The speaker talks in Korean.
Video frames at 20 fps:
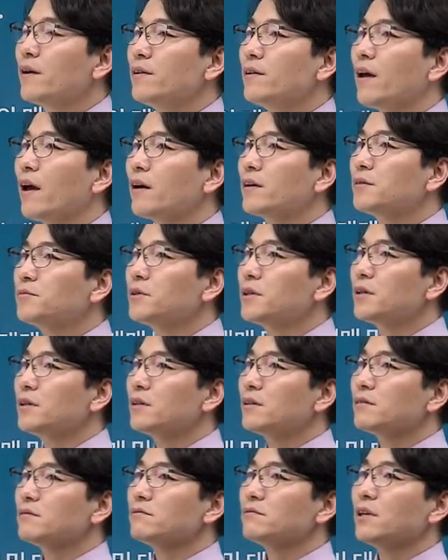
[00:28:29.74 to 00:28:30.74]

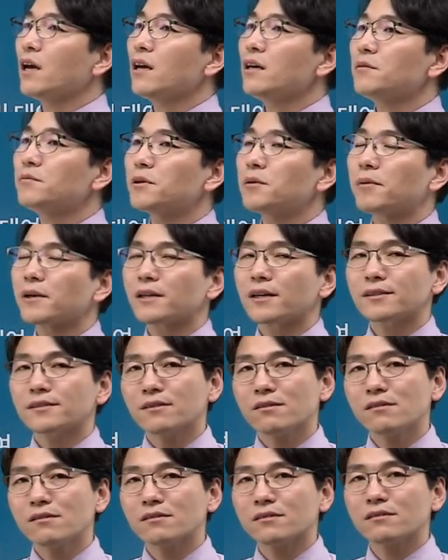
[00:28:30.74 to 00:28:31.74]
예금을 예입을
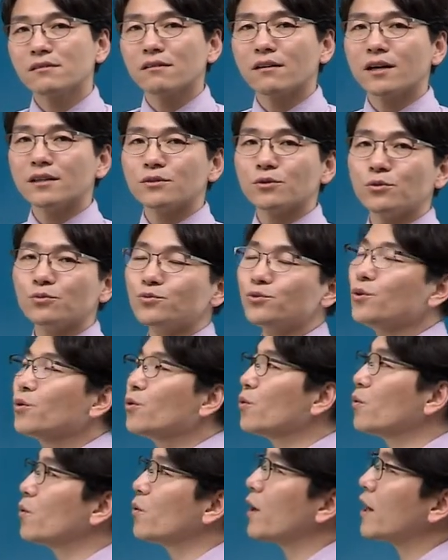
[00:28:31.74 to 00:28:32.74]
받아서 그걸 가지고
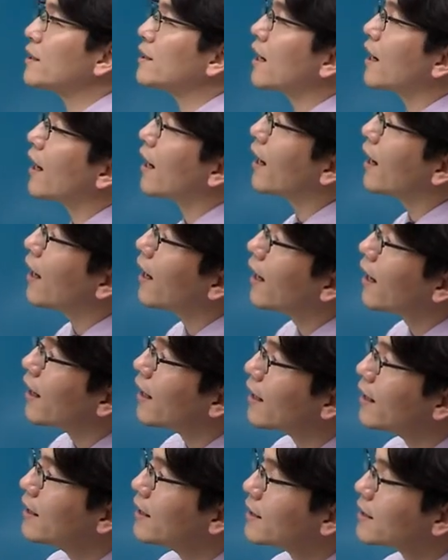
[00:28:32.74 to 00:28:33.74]
운용하다가